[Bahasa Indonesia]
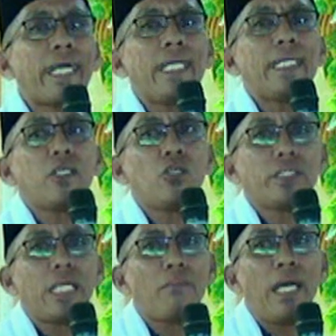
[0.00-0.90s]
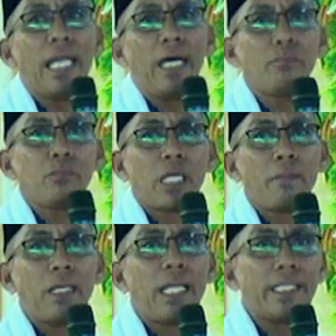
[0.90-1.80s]
pakailah terus tiap malam
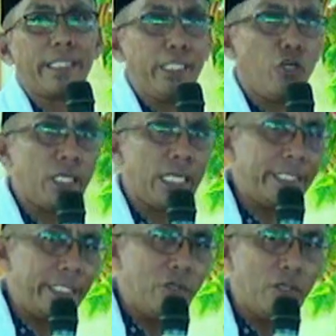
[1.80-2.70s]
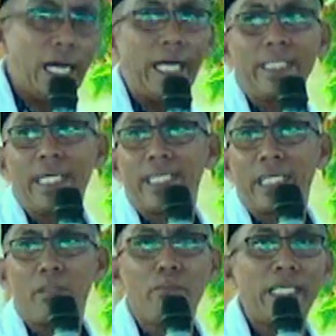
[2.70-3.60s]
kapan laki nyengok nak tidur ah ingat
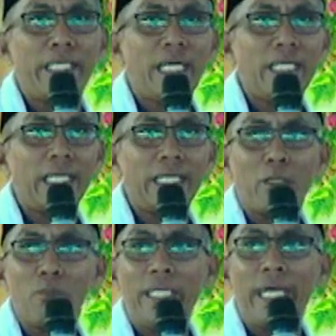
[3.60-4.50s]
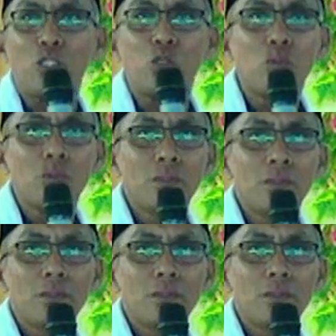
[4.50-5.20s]
kedemanian adik kebelianku